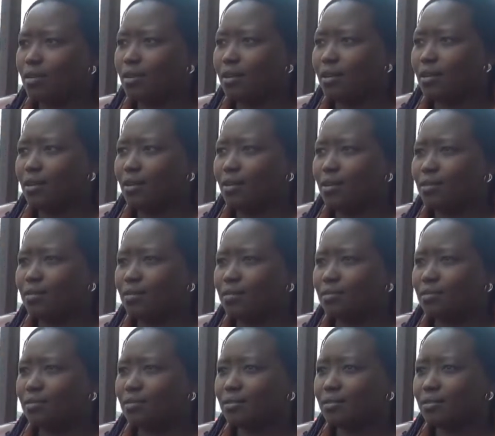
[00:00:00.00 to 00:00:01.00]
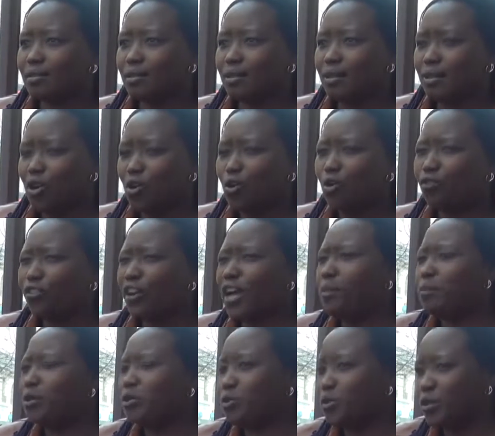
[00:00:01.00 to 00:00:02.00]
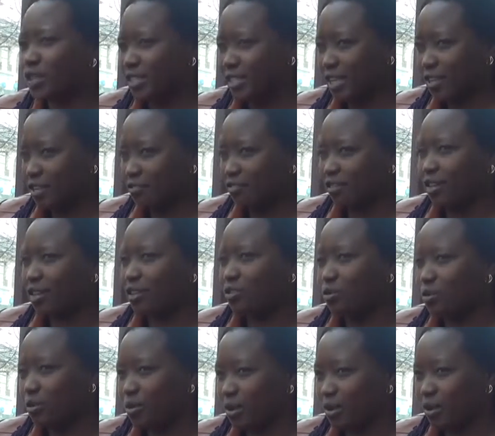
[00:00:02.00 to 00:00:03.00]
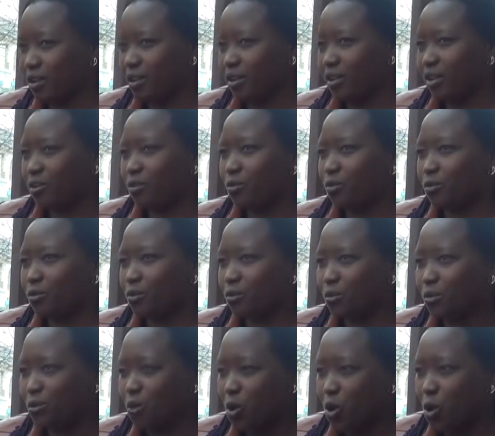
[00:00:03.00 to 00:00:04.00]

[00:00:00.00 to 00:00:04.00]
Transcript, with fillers: Et au fur et à mesure que ça devenait dur et qu'on